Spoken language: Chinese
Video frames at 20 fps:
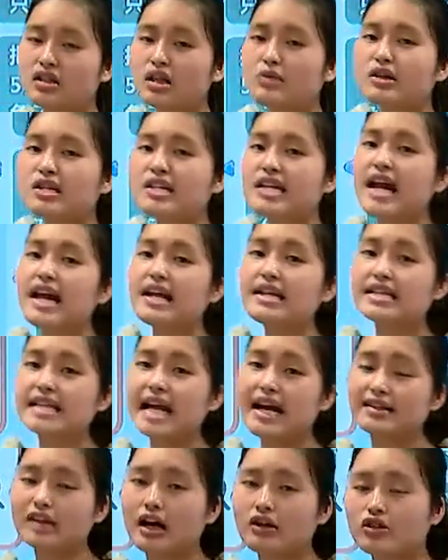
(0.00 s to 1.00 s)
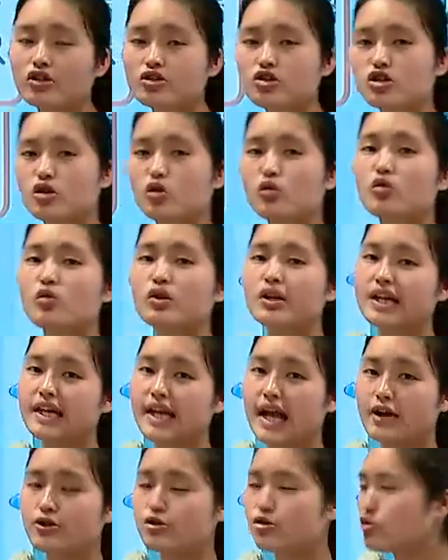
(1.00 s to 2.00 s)
那么添加到的这个物
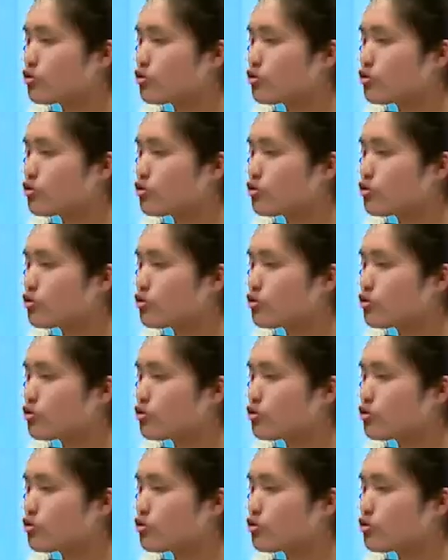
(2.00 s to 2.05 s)
体啊，